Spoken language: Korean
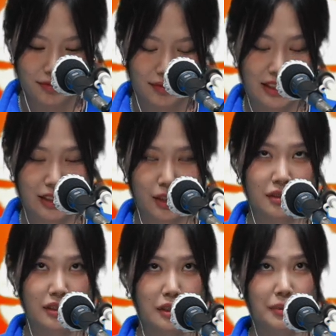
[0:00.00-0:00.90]

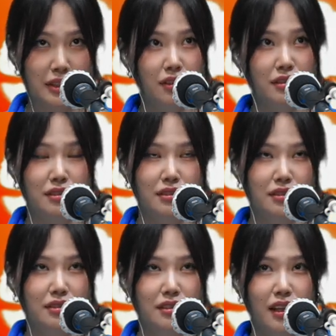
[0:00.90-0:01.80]

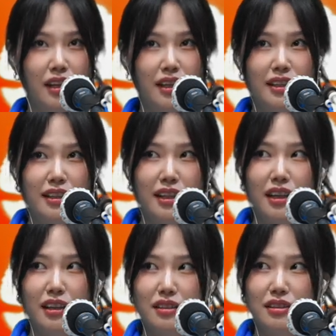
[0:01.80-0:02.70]
2022년은
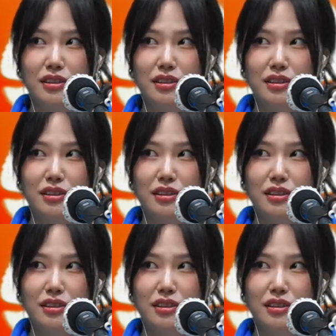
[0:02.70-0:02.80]
어,